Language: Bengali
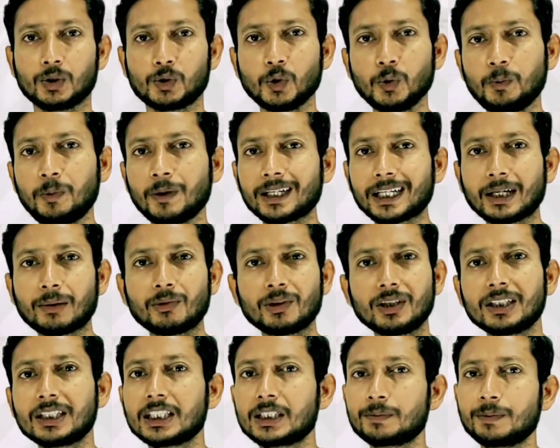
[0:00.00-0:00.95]
সুপার
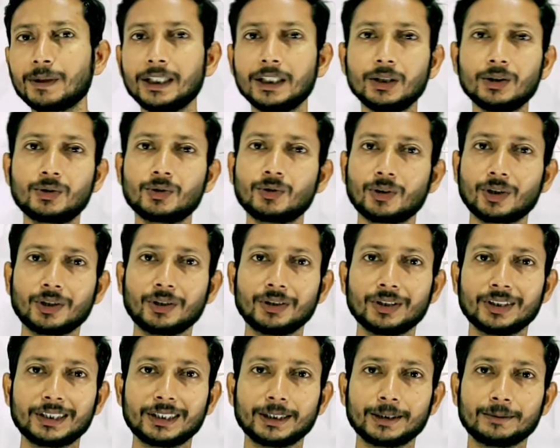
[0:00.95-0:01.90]
অ্যামোলেড ডিসপ্লে ইউজ করা
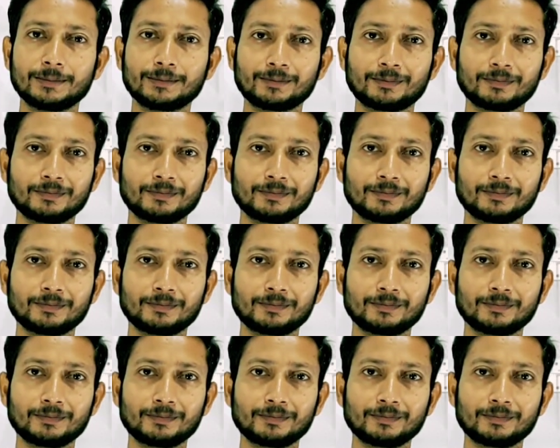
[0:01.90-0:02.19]
হয়েছে